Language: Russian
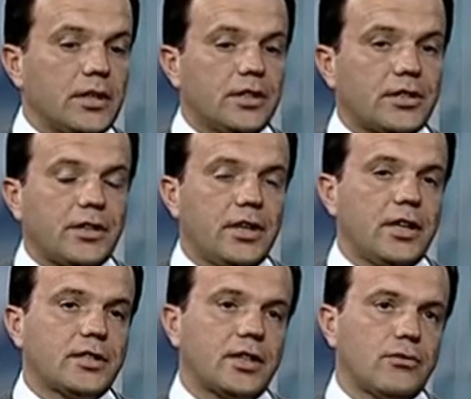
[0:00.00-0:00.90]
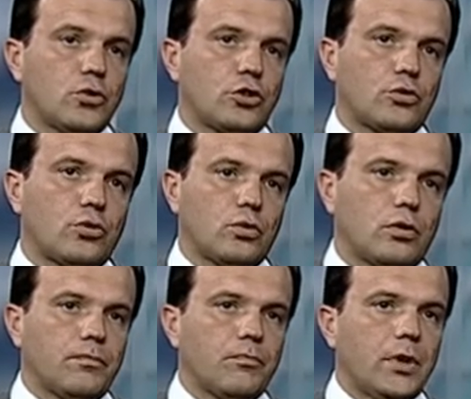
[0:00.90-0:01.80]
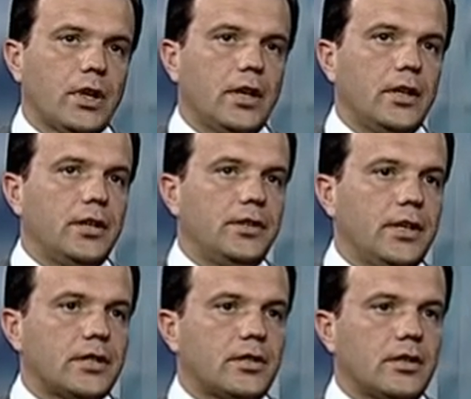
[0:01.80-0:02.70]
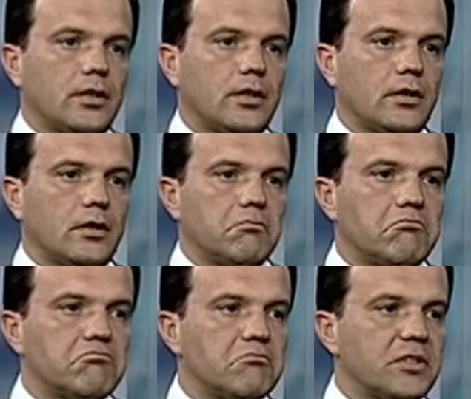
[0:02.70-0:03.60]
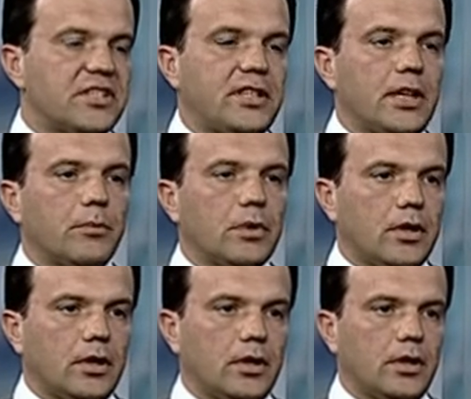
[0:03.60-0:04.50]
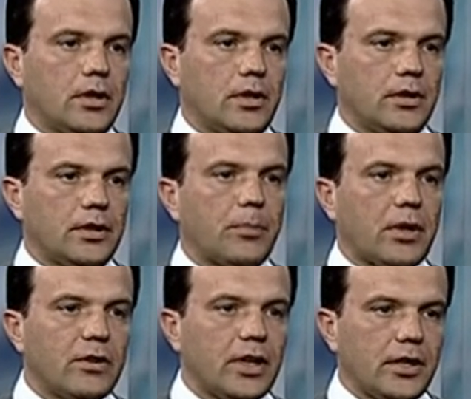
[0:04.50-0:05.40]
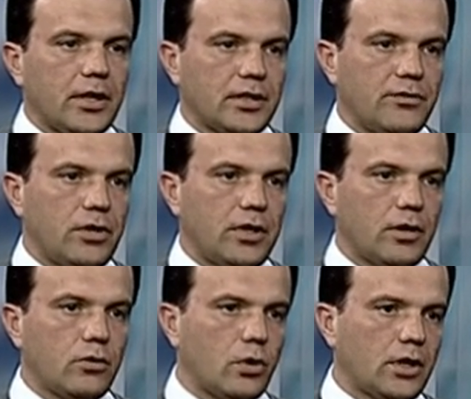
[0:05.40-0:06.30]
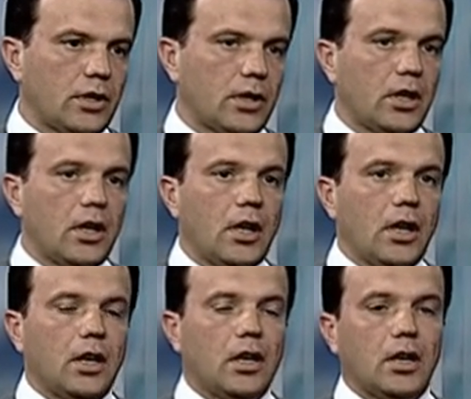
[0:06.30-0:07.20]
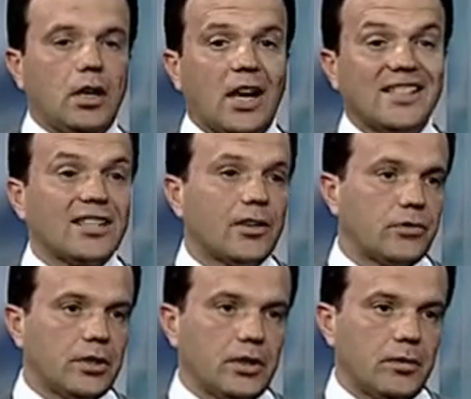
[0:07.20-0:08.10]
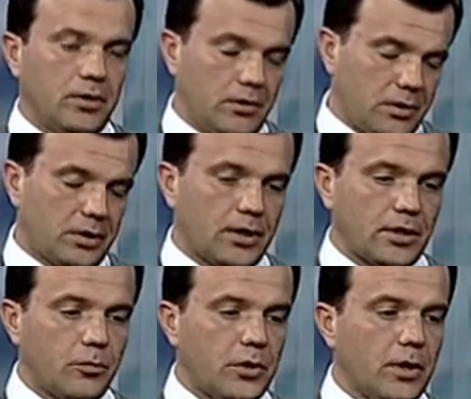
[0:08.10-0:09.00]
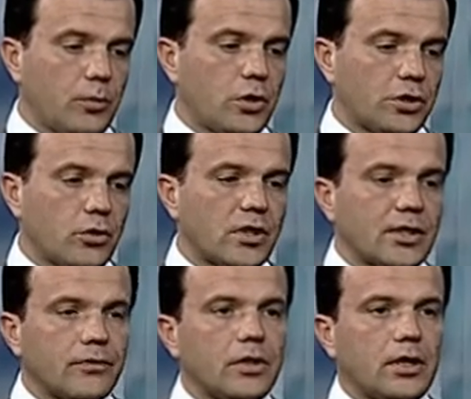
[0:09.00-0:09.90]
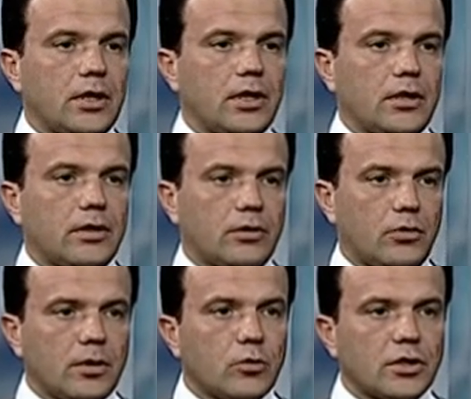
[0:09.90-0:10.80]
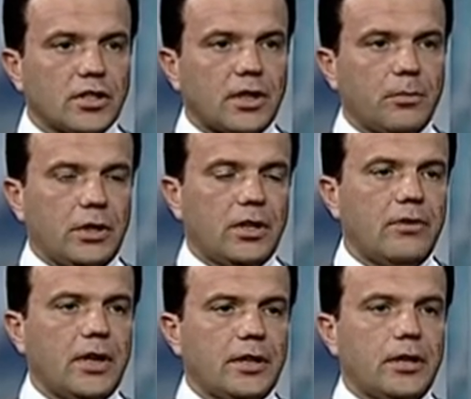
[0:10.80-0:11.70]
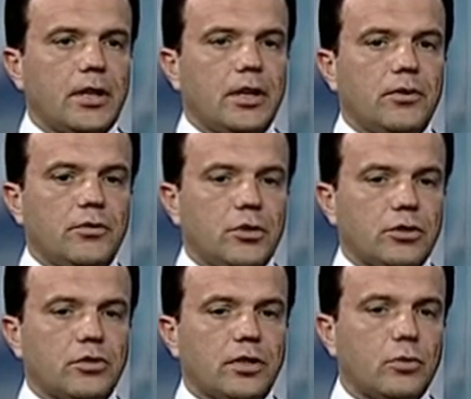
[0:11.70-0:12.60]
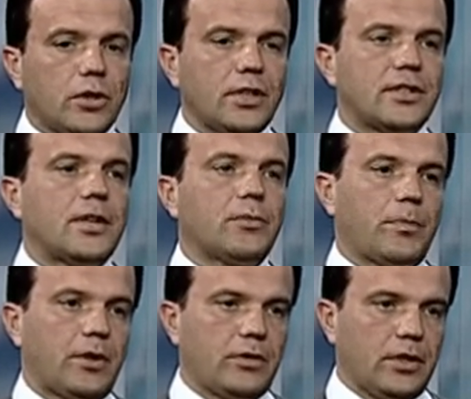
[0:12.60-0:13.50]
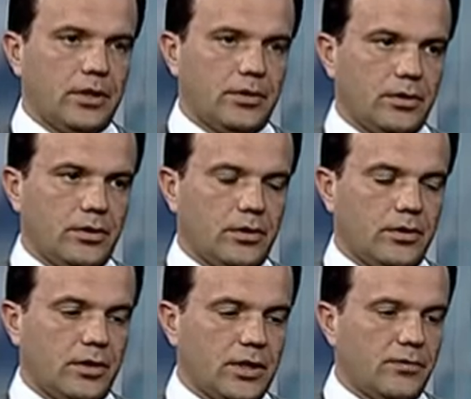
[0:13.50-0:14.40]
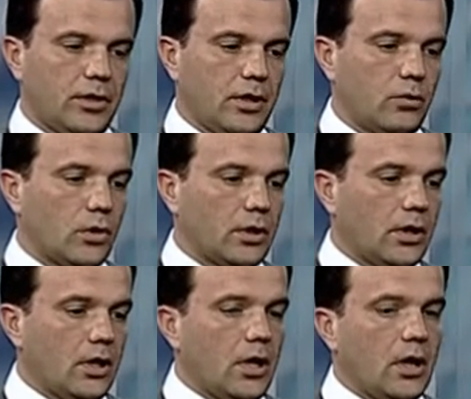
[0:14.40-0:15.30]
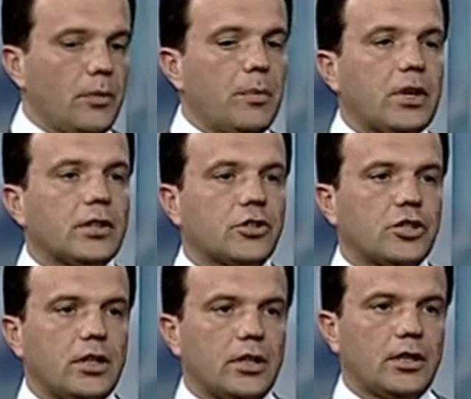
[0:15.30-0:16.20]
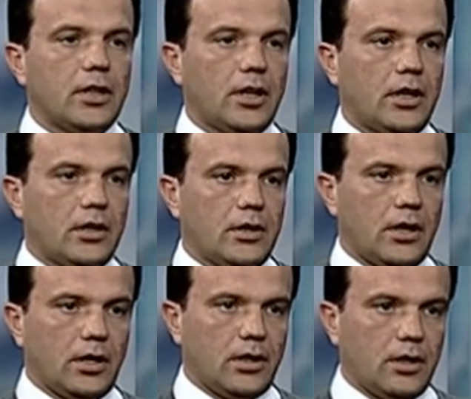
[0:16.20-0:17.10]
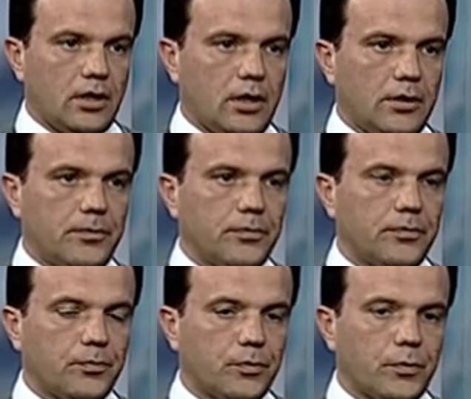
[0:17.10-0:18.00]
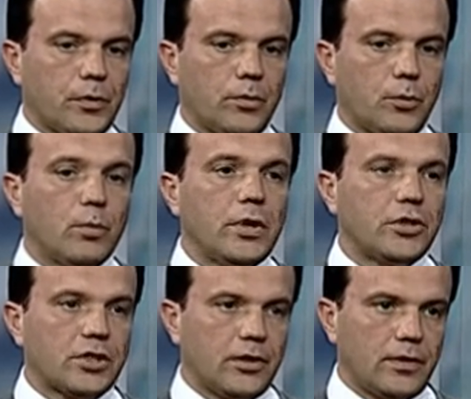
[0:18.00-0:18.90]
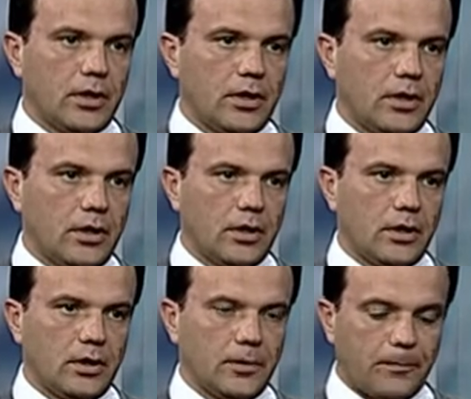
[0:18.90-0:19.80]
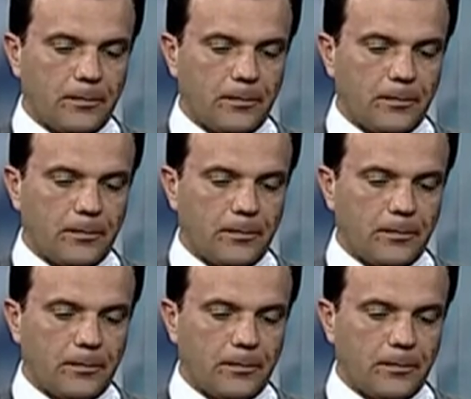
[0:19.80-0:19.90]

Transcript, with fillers: исходили из того, что есть семь направлений развития города, основных. Их на самом деле больше, но основные, которые можно скомпоновать между собой. Это 7 направлений э, развития города. Мы предложили для э, публичного э,